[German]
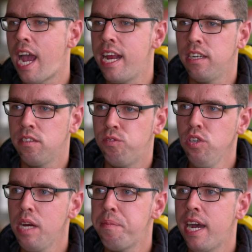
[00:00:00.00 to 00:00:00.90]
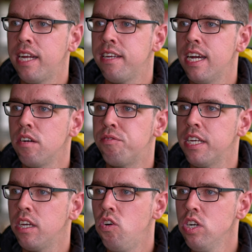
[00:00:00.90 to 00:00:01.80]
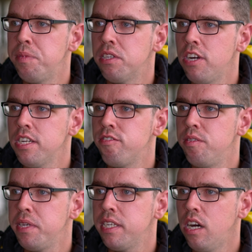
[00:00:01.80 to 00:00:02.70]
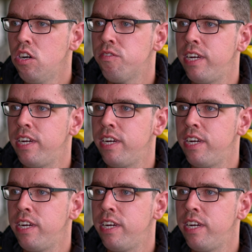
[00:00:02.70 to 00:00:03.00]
Ein wunderbarer Tag auf Rücherode bedeutet für mich auch,